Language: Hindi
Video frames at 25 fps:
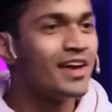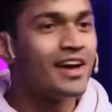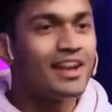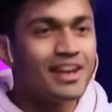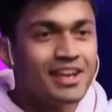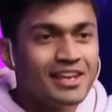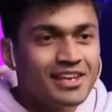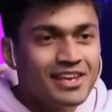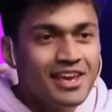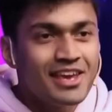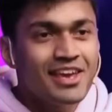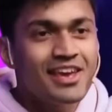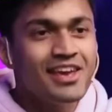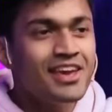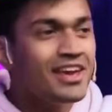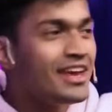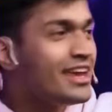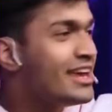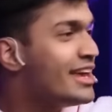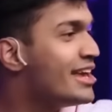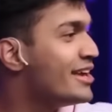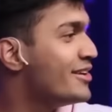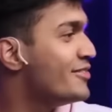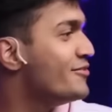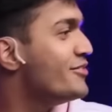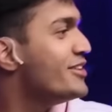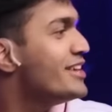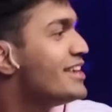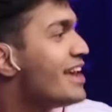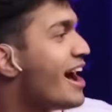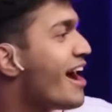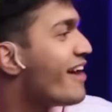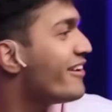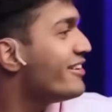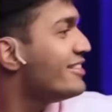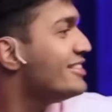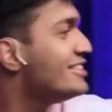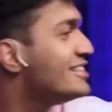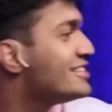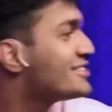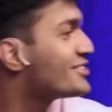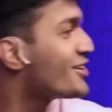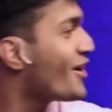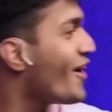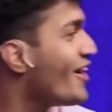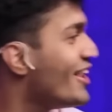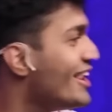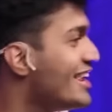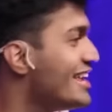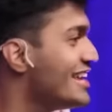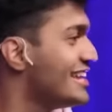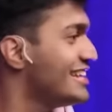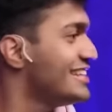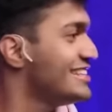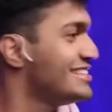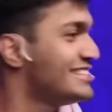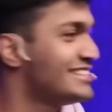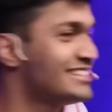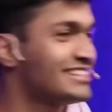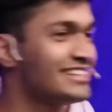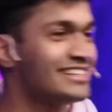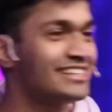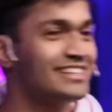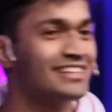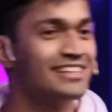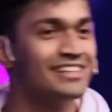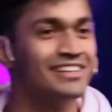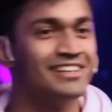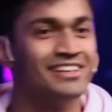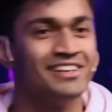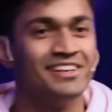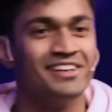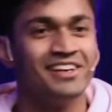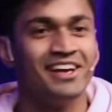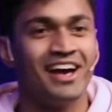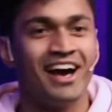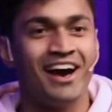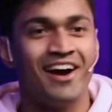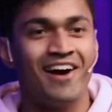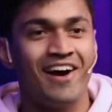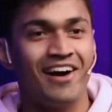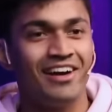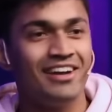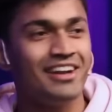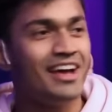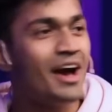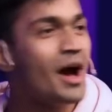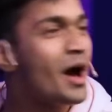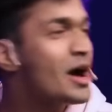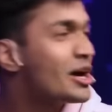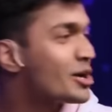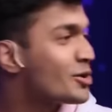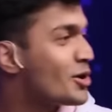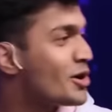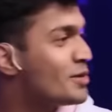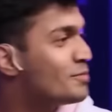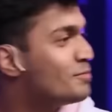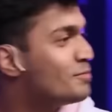कह रहे ये वी आर इन दिस कॉलेज है हाँ ना